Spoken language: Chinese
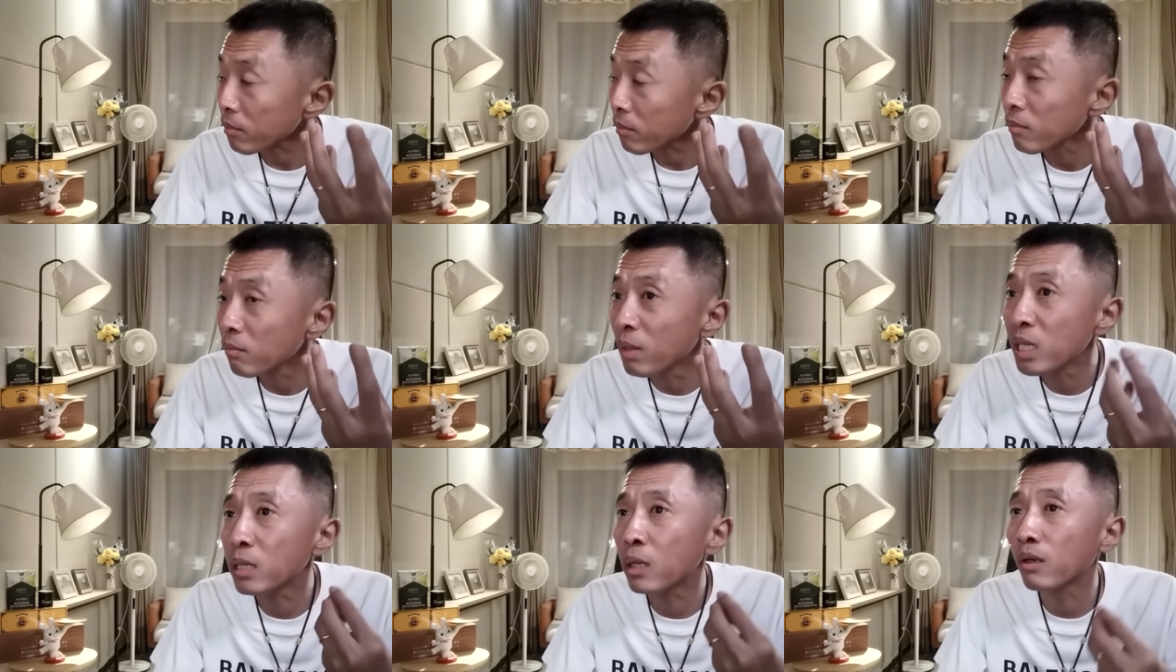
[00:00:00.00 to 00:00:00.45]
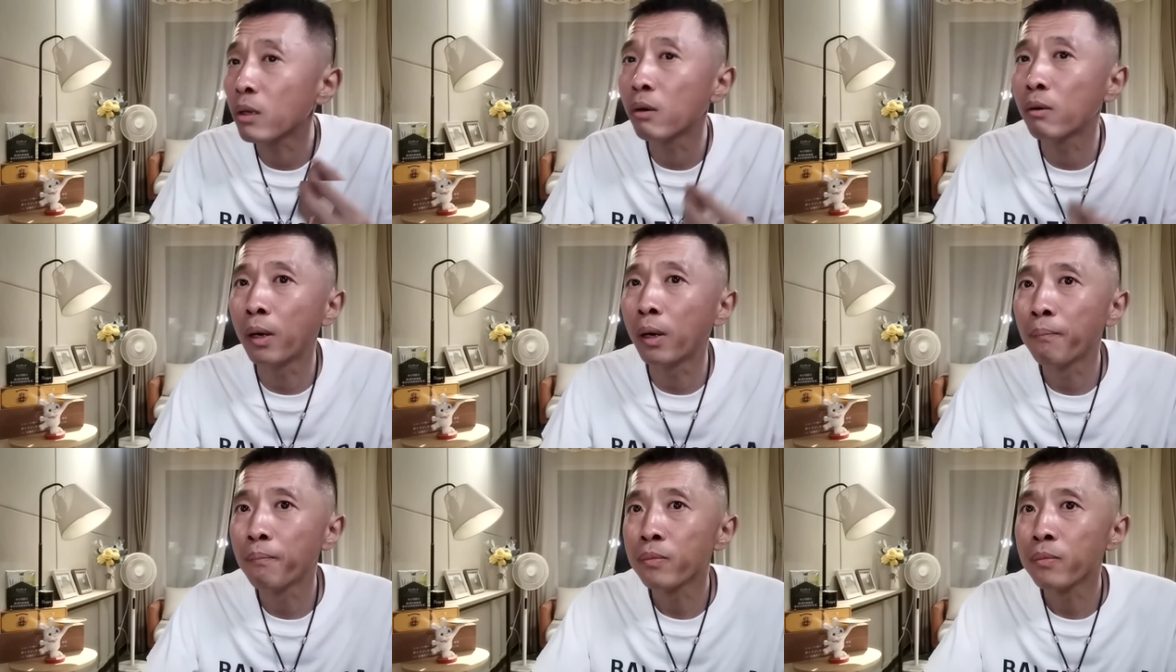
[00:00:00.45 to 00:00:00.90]
没想到
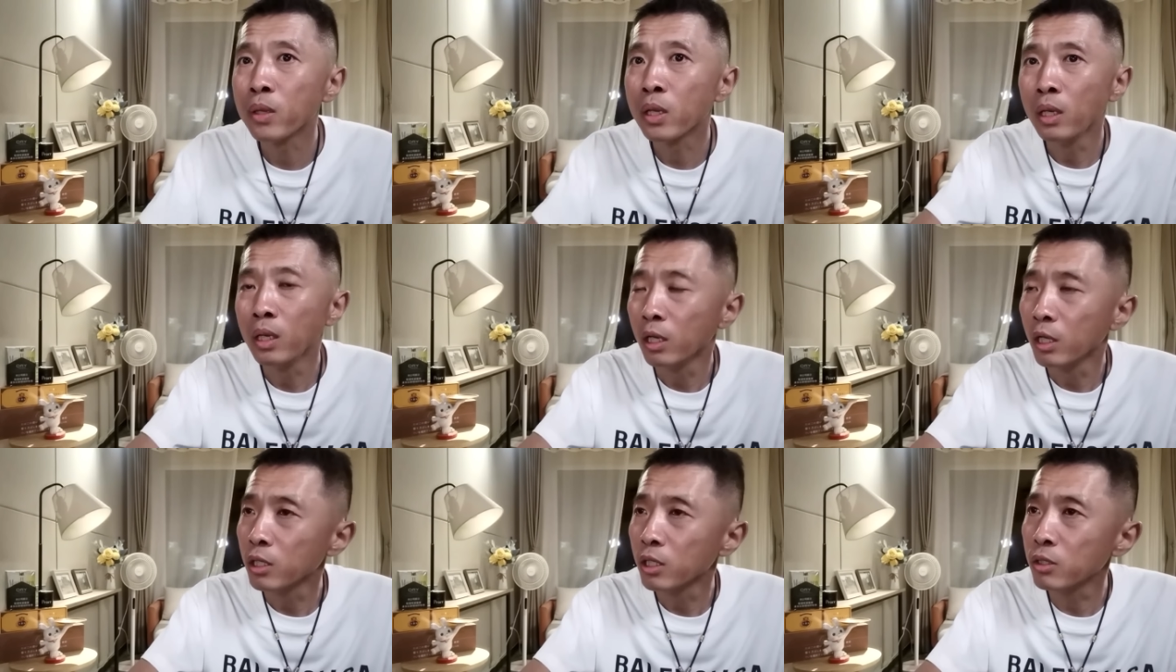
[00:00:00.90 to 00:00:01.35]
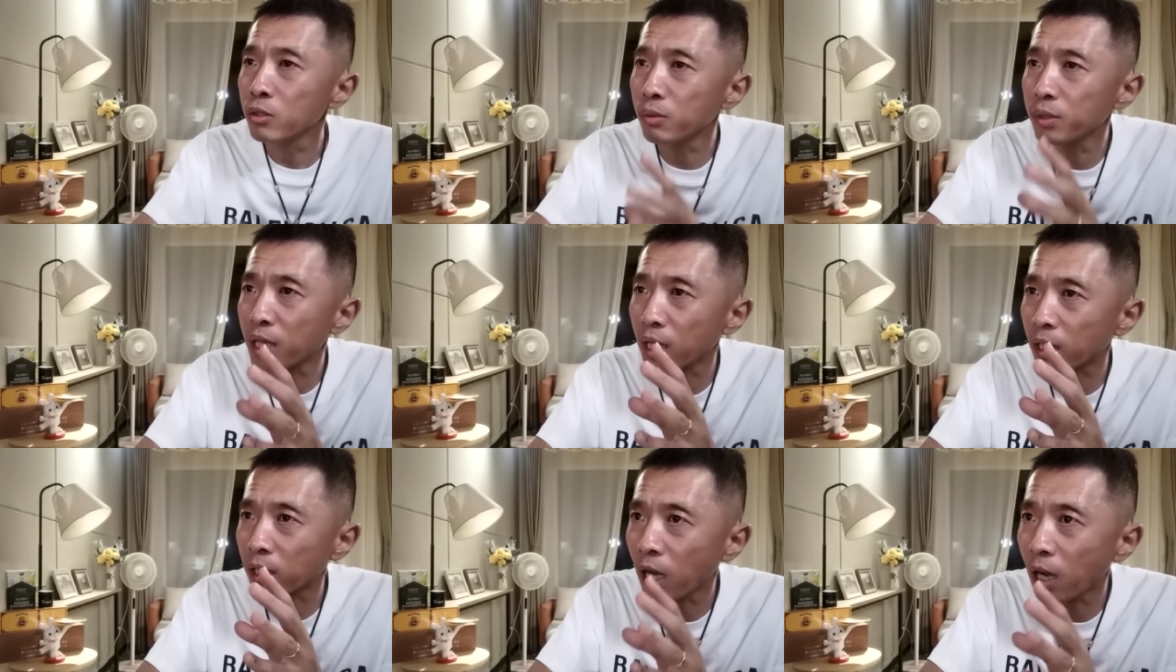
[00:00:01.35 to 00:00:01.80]
啊，就
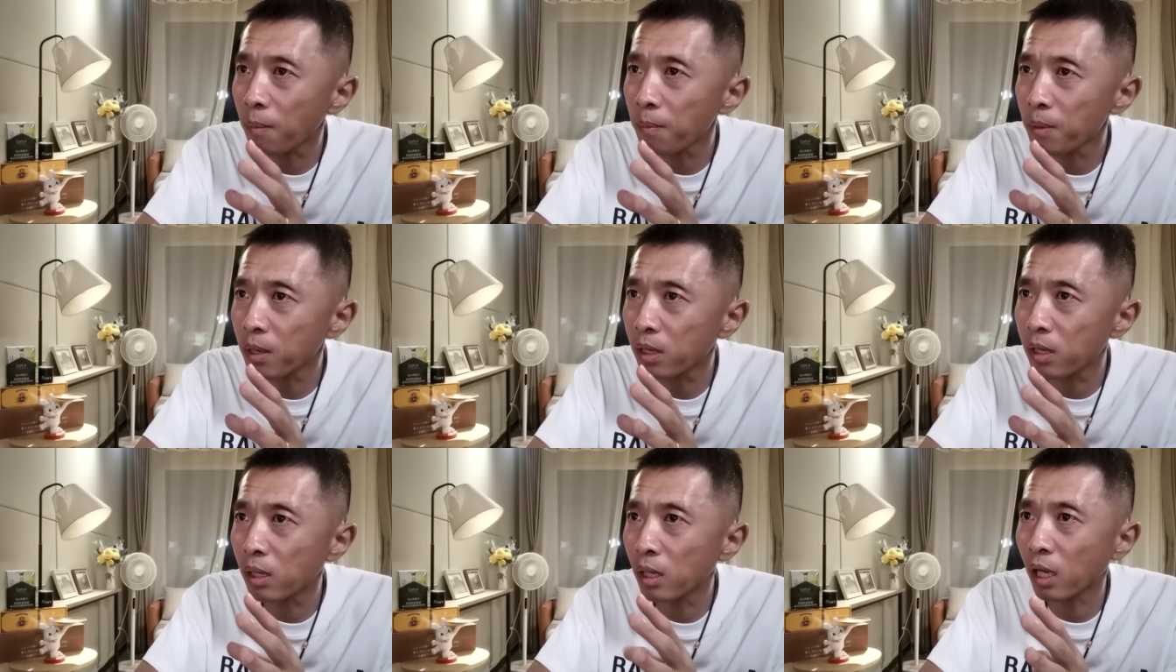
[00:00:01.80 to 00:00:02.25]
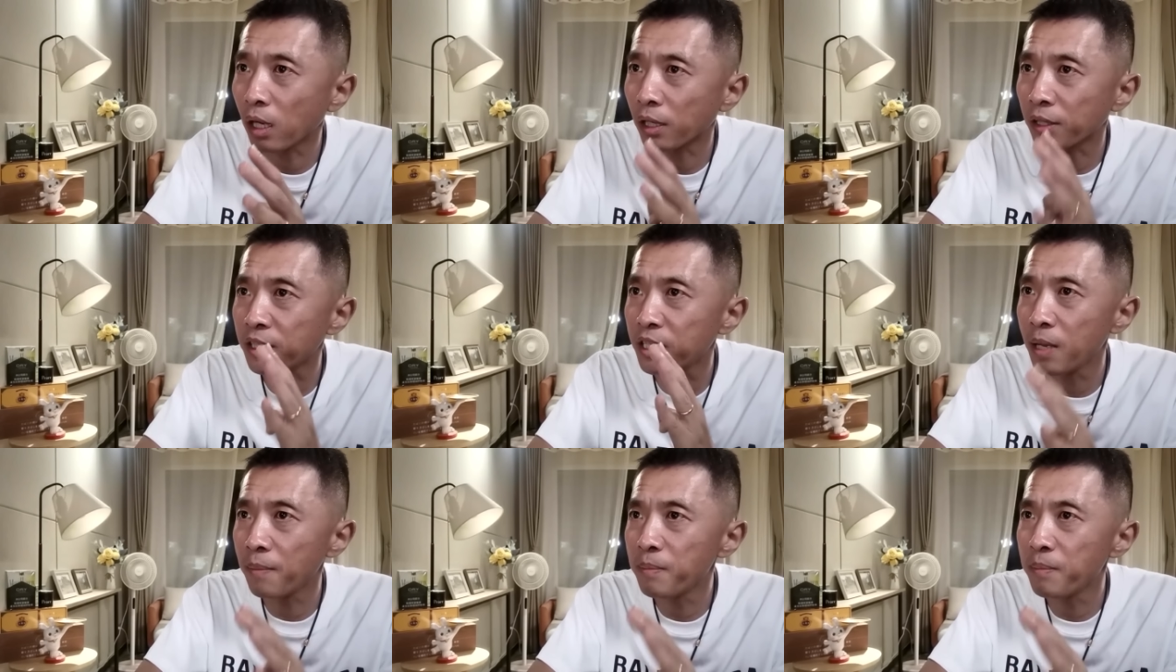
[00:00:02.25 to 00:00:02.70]
在他们哥俩
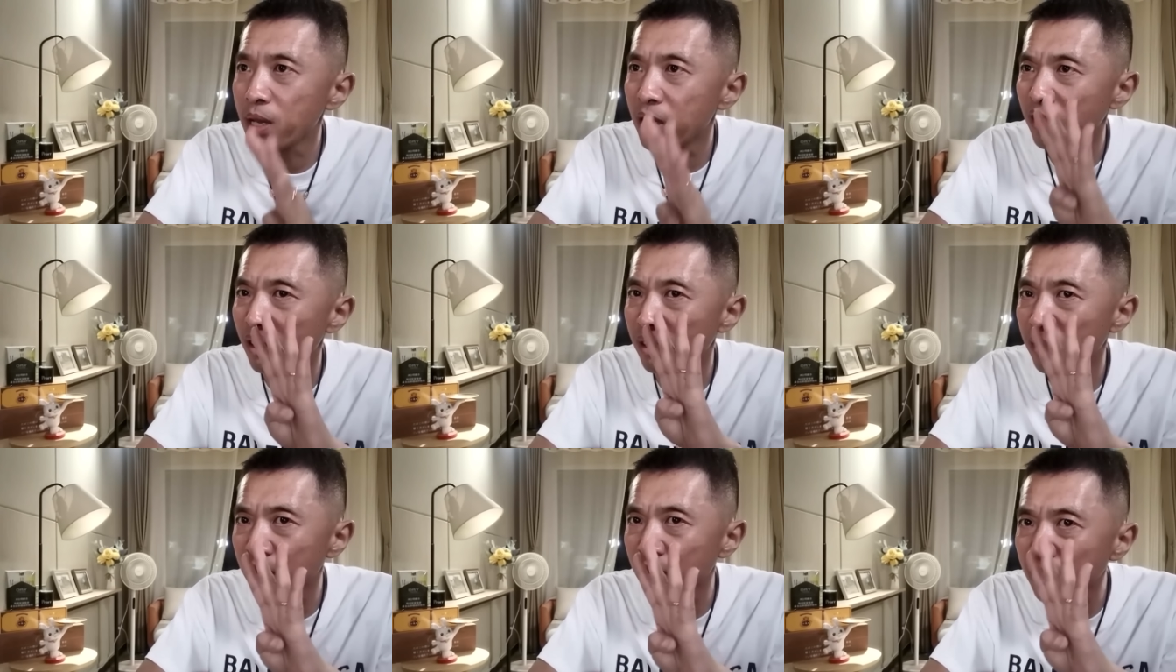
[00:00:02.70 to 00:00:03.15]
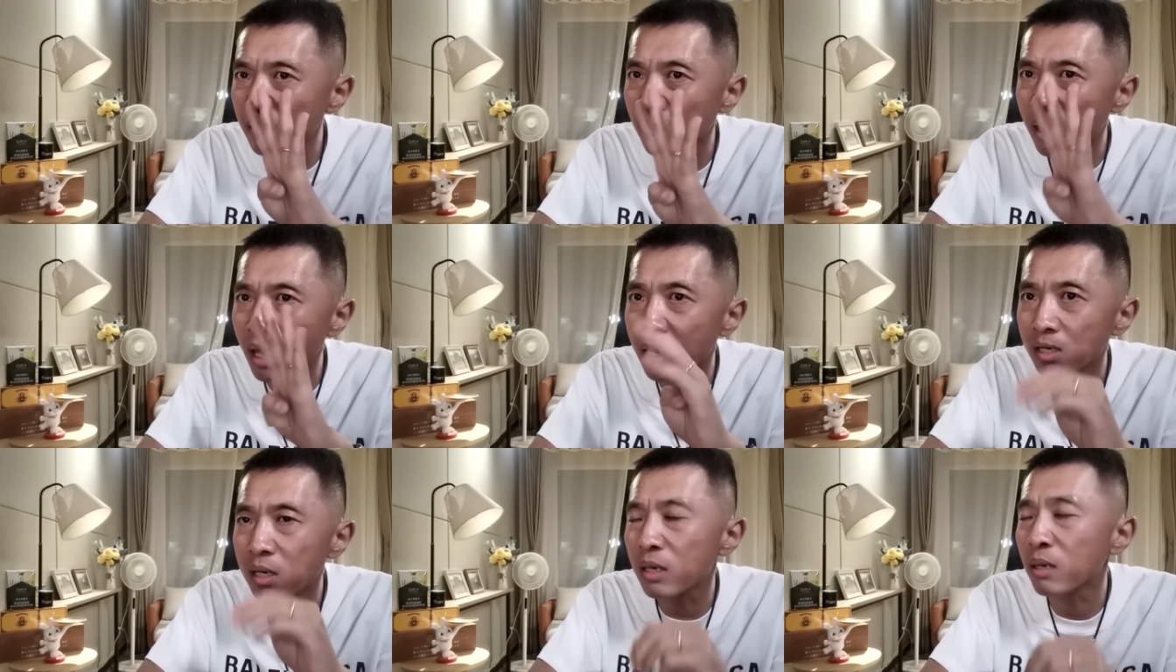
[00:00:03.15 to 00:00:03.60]
见面的四
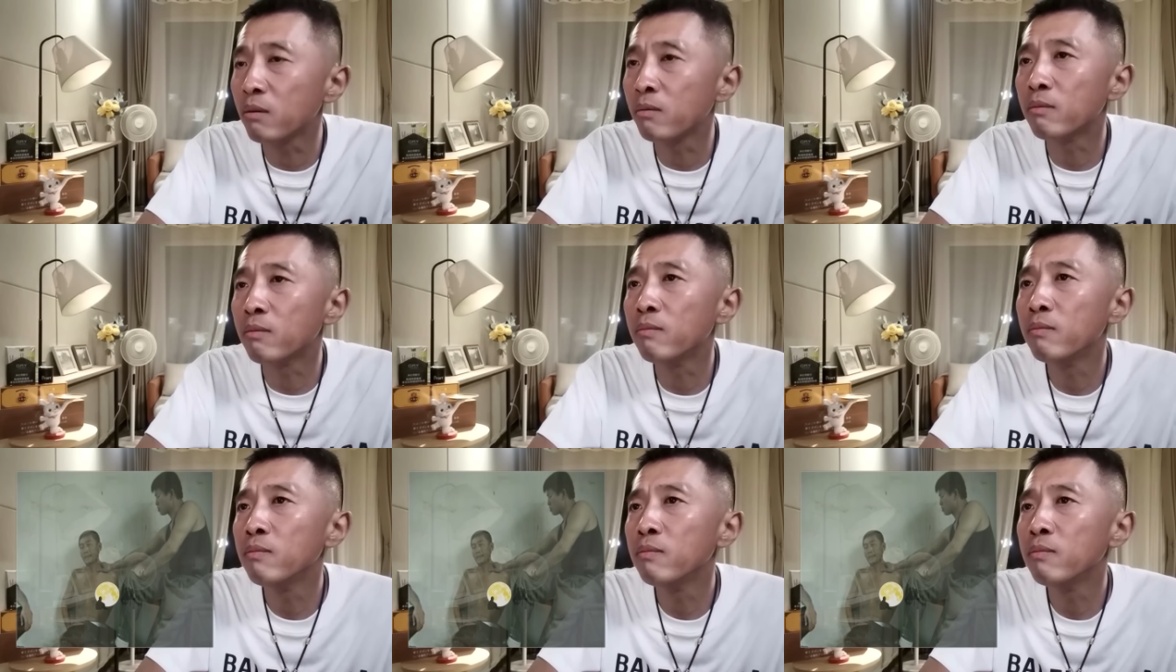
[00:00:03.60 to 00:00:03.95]
天之后，